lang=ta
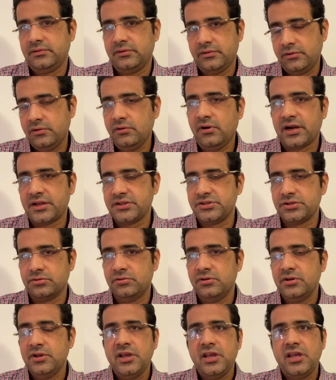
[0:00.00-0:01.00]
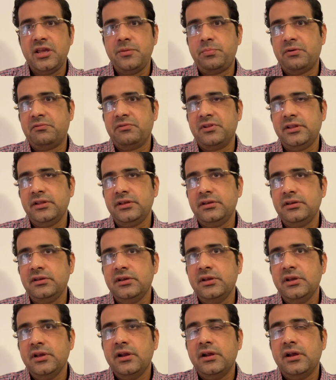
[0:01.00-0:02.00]
இன்னும் அடைஞ்சிரும் இப்போ வந்து
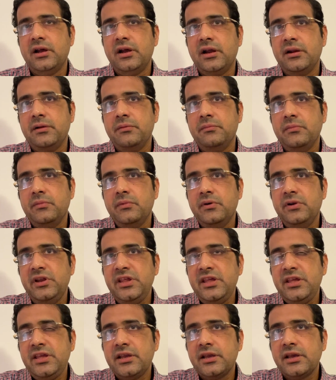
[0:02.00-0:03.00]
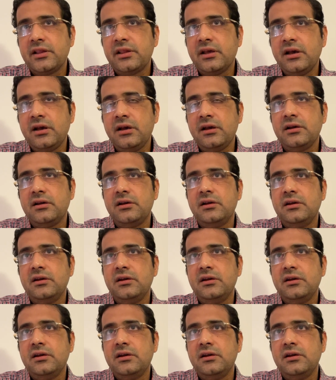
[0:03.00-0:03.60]
நீங்கள் தான்